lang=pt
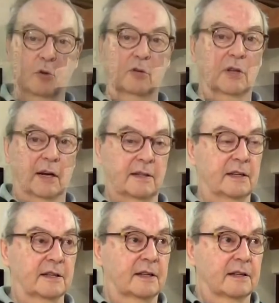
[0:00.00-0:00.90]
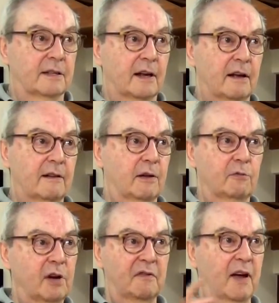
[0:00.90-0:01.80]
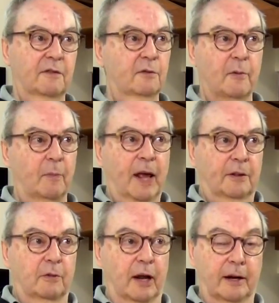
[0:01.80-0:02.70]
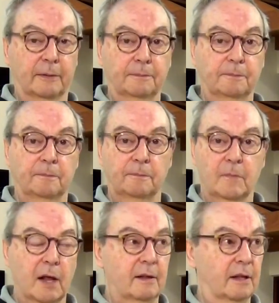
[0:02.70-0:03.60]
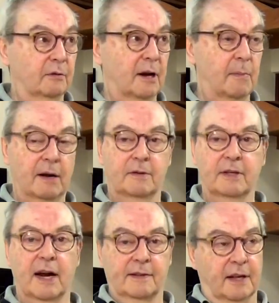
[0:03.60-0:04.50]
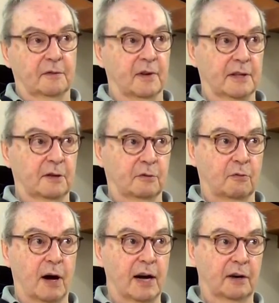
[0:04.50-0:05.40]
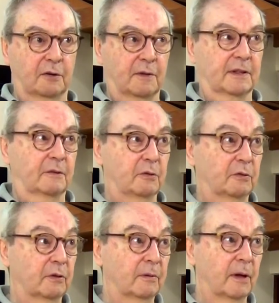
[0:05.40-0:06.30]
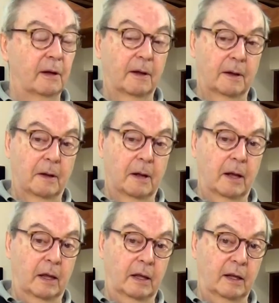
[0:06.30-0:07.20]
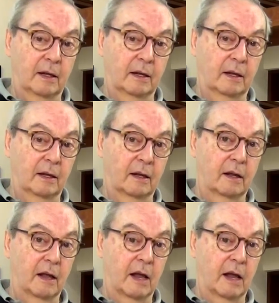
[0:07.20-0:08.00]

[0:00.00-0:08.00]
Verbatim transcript: de outros artistas. Tem um universo completo lá. Né? Deu um trabalho desgraçado fazer isso, estou há anos fazendo isso. Né? E,